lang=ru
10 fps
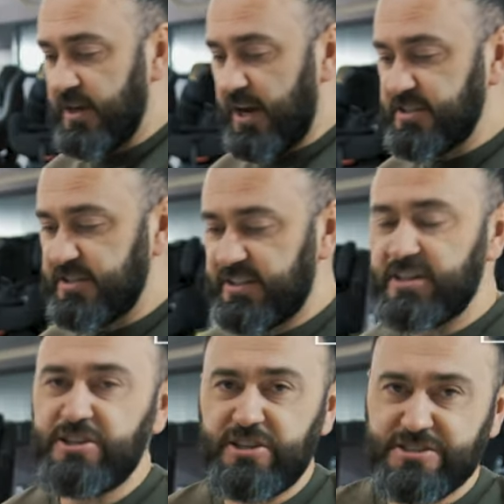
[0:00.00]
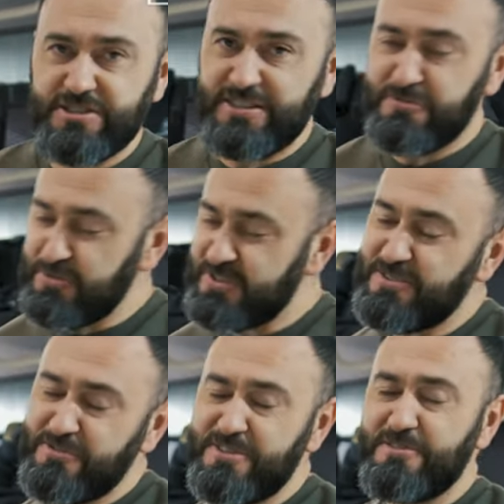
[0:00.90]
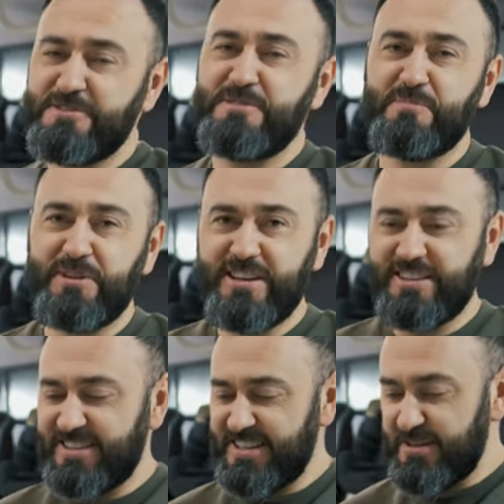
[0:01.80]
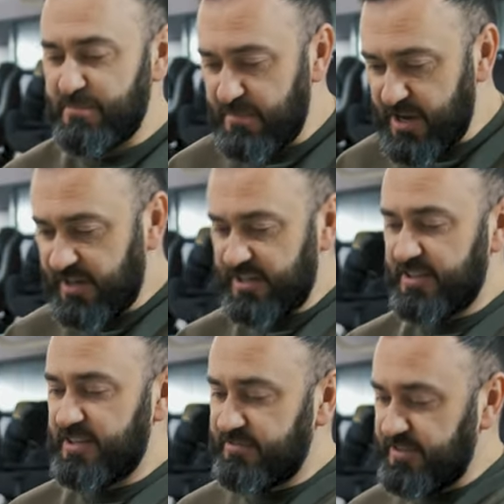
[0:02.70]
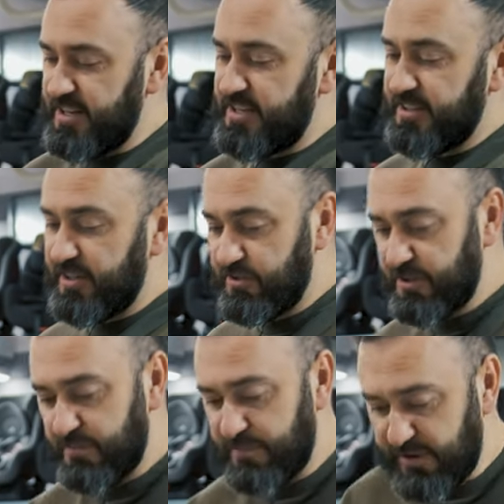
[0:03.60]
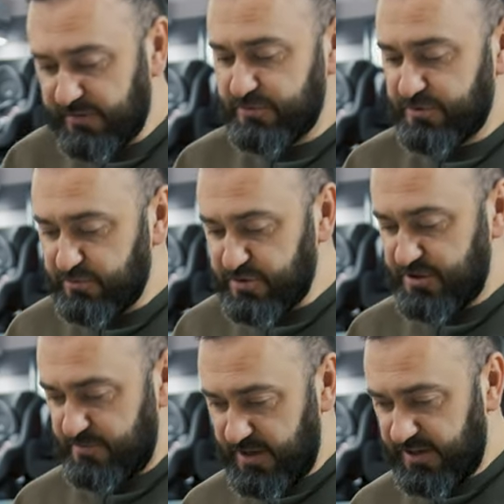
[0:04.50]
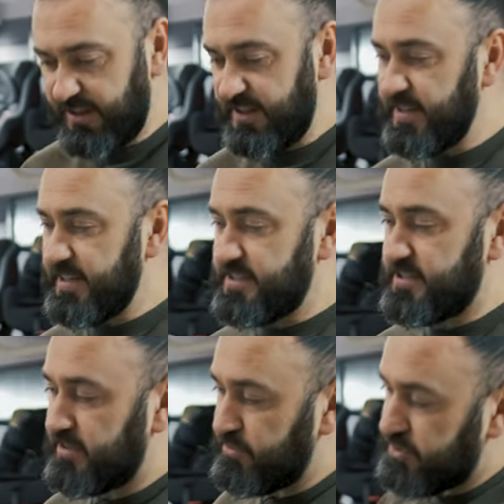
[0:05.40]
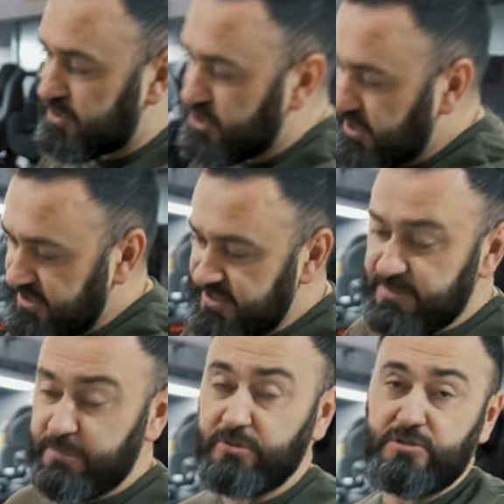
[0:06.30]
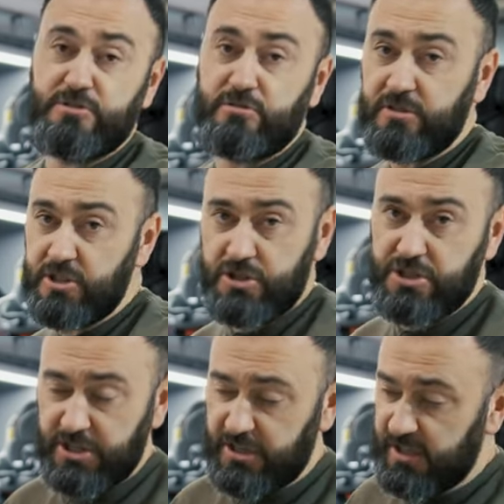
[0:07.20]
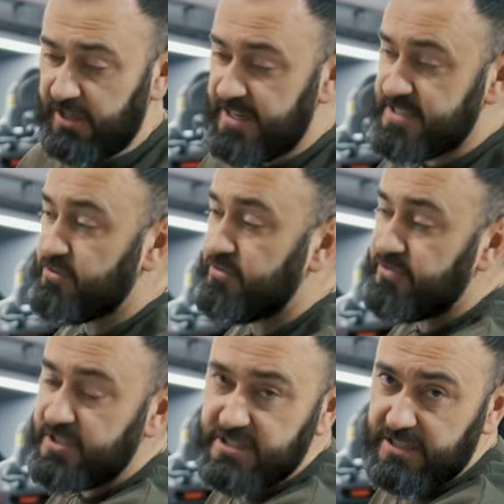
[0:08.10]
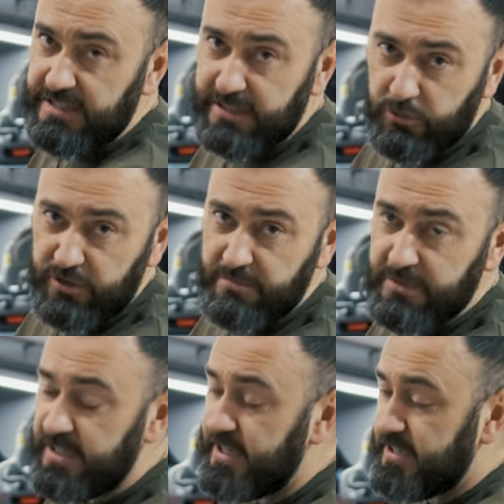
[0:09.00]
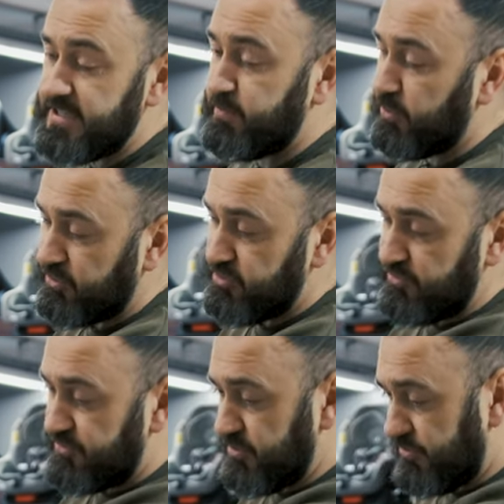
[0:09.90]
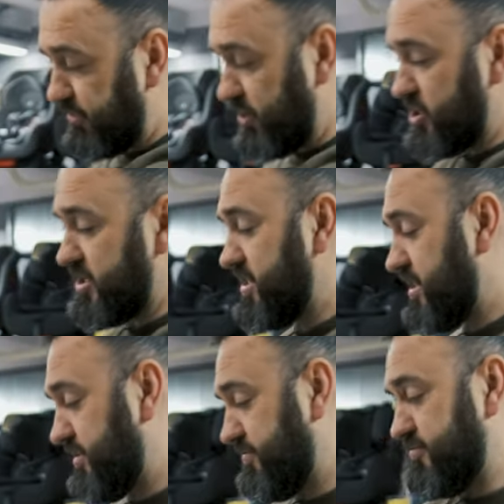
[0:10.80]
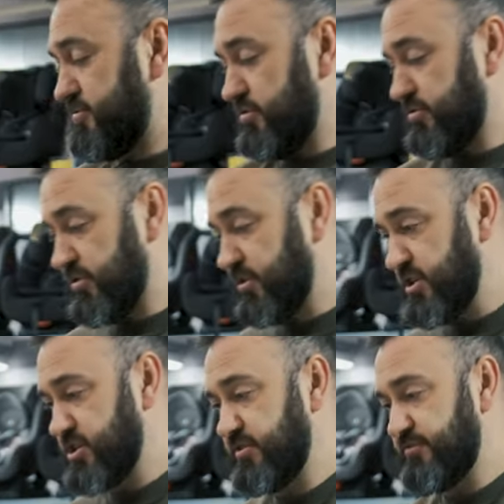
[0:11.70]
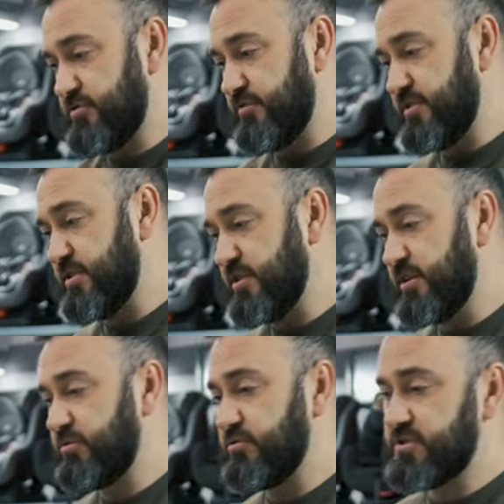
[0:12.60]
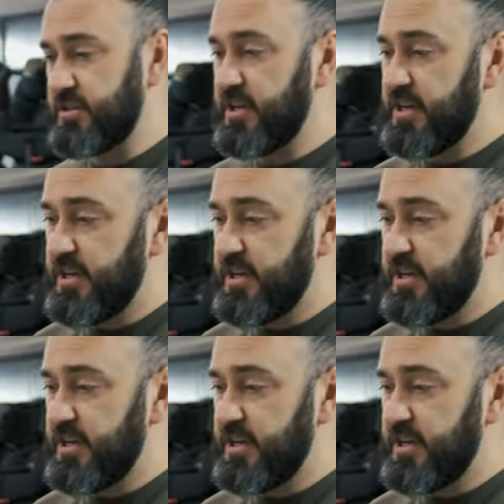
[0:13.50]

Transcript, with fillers: Они такие нежные, но зато они очень приятные, они мягенькие. В дальней дороге прям вот очень мягкая сидушечка, здесь полностью дышащий каркас, он вентилируемый, здесь полностью все в решете, все дышит, все вентилируется.